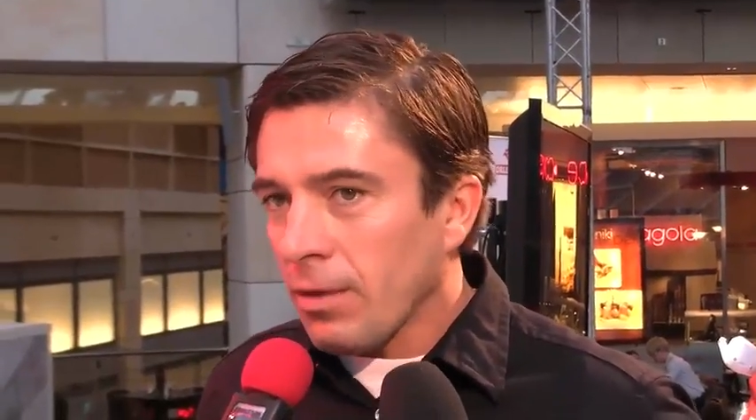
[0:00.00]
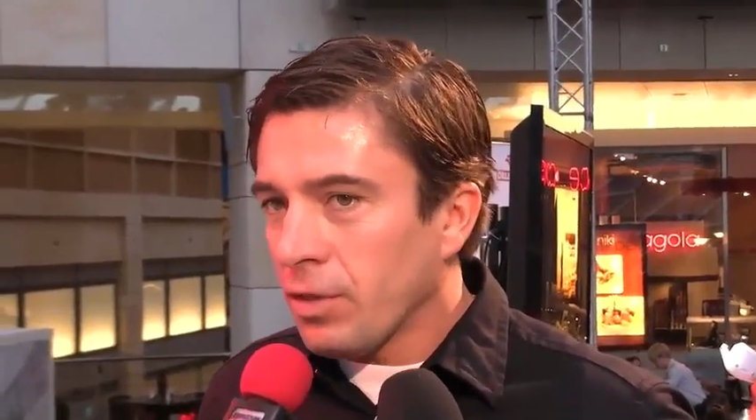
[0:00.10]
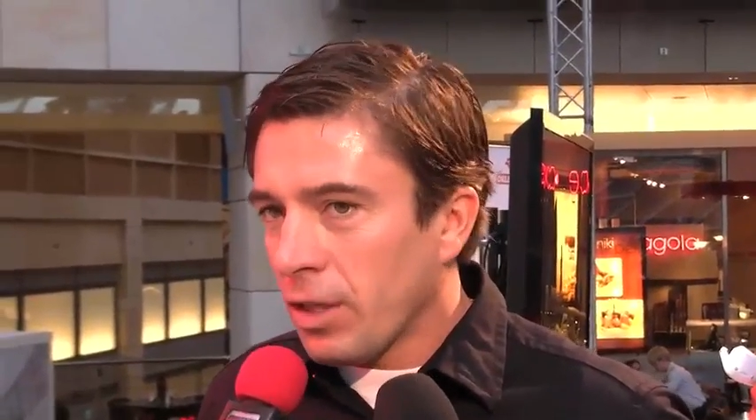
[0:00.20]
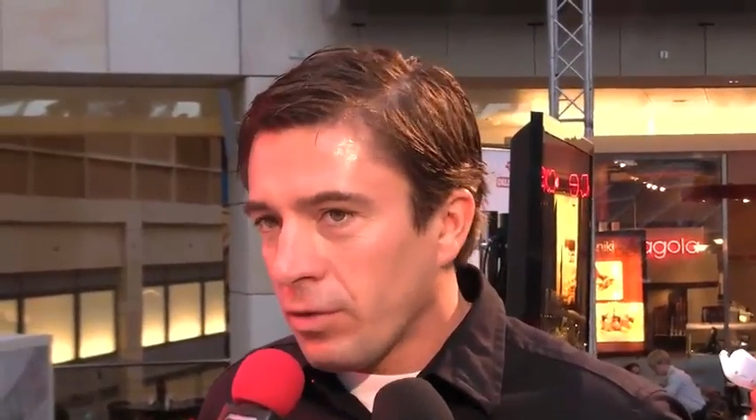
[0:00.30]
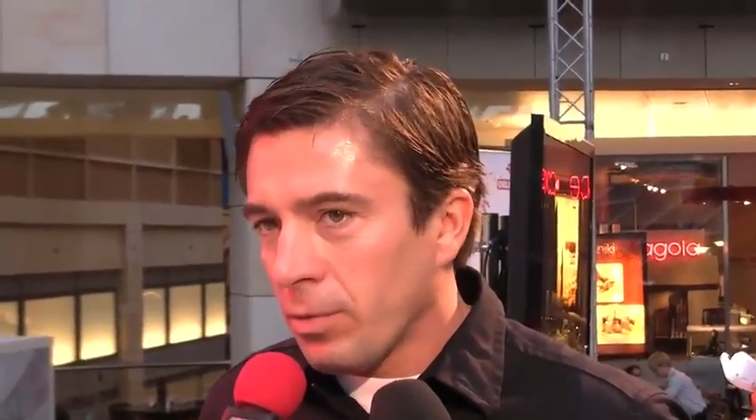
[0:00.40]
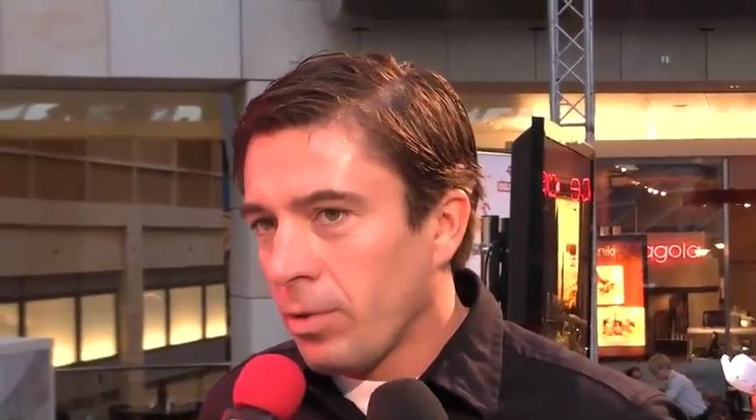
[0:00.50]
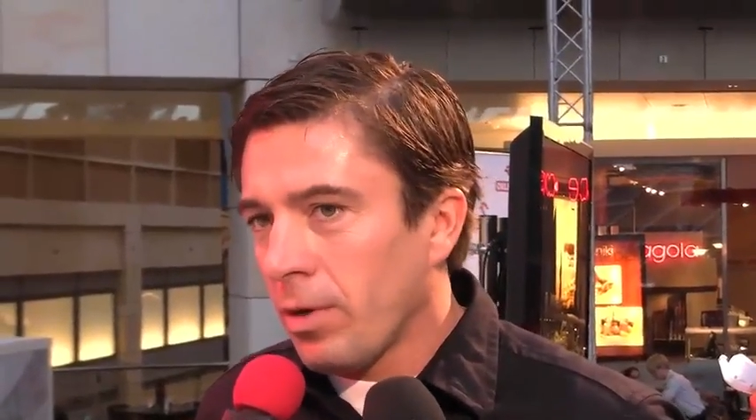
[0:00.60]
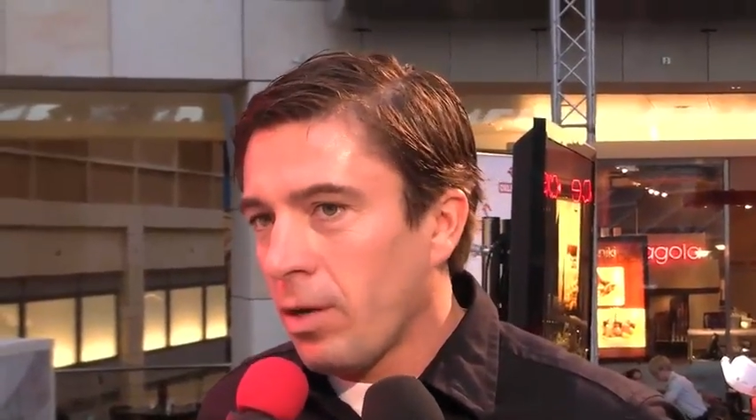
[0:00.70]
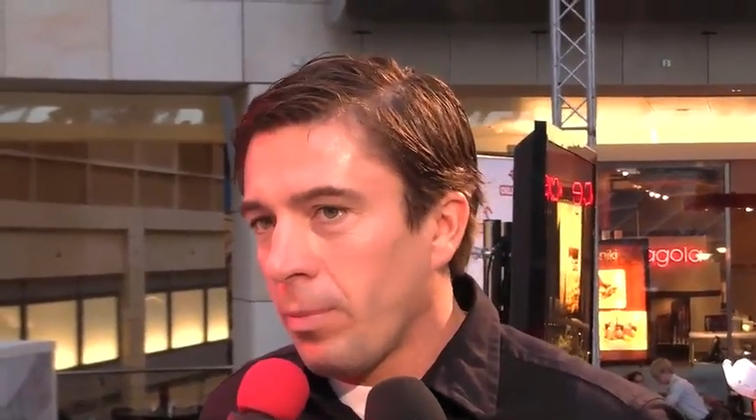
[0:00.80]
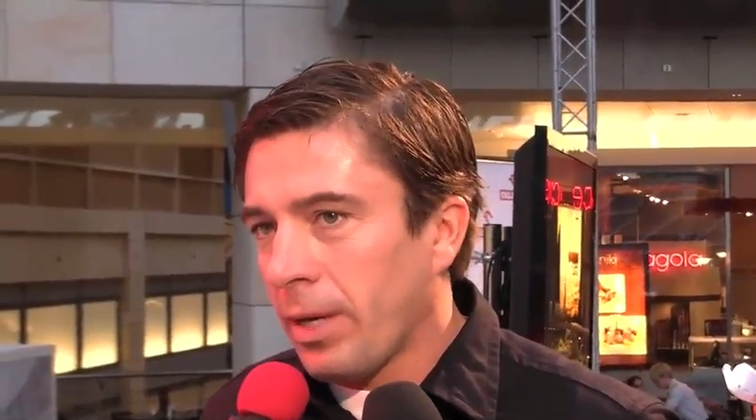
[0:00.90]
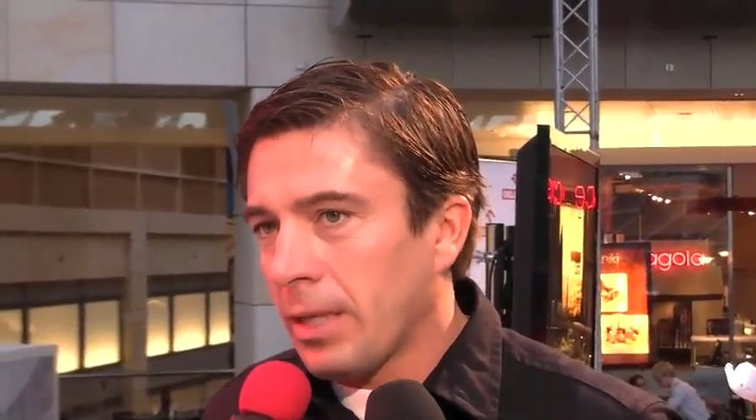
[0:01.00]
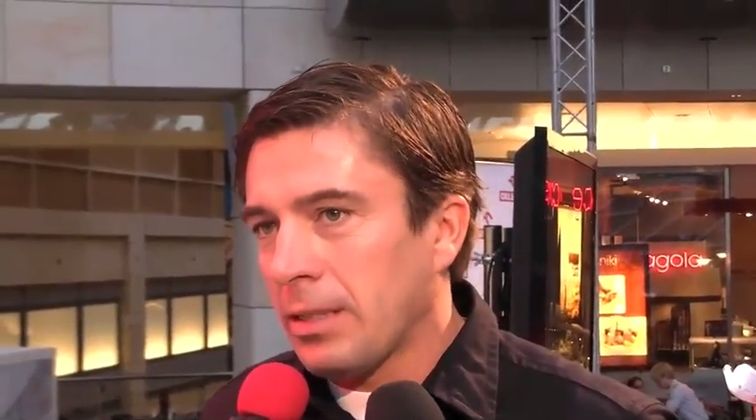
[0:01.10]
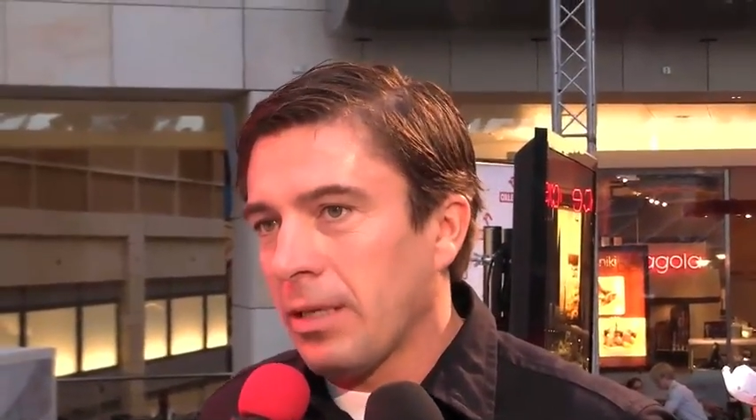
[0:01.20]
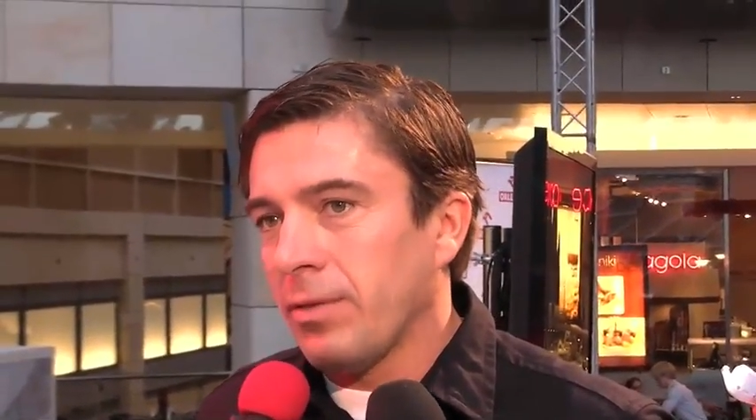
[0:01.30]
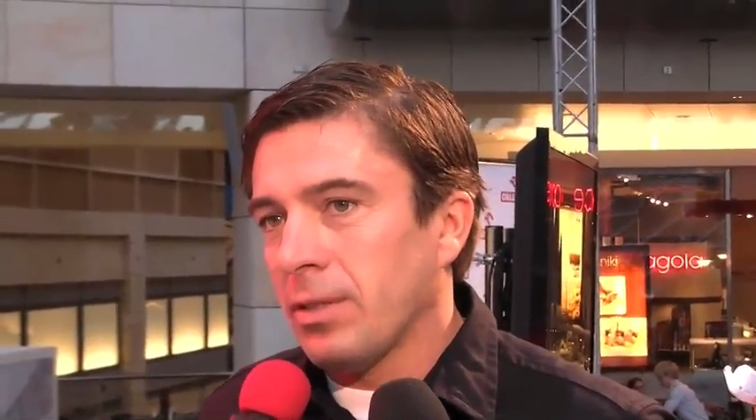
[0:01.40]
w czerwcu była
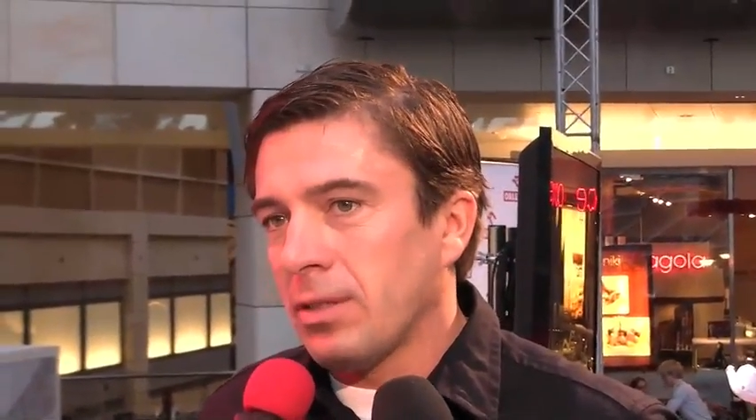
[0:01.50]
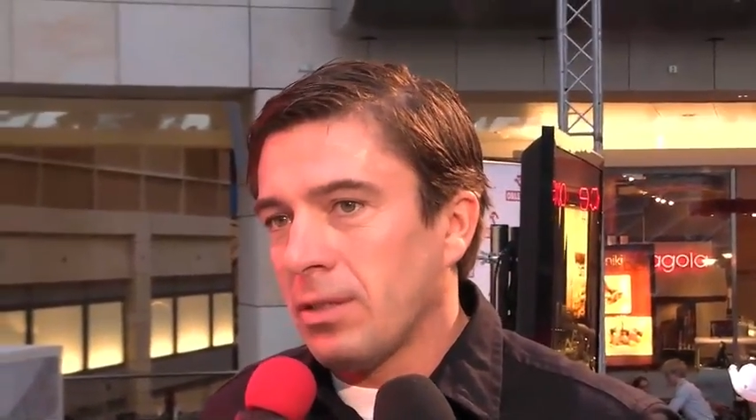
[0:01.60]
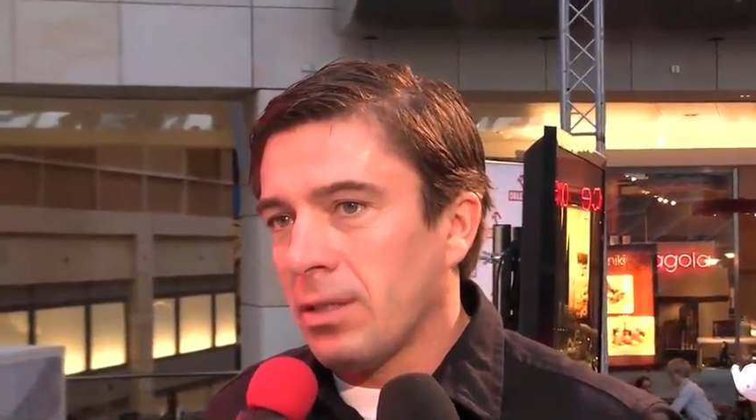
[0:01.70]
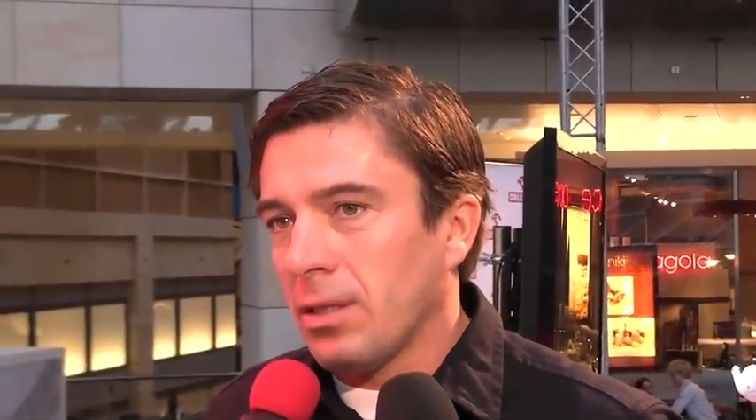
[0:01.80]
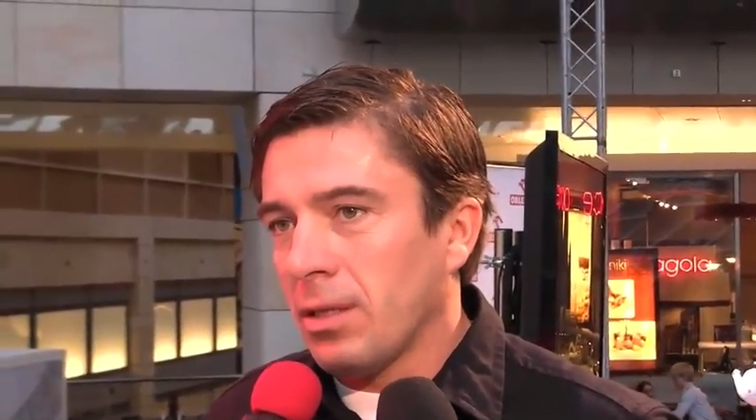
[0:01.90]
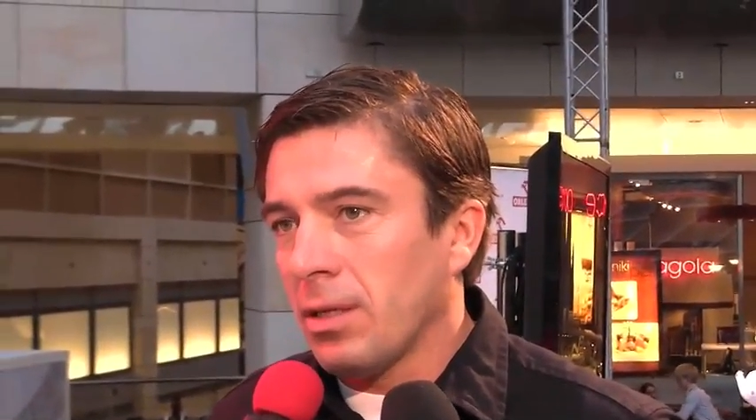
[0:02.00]
operacja, więc e,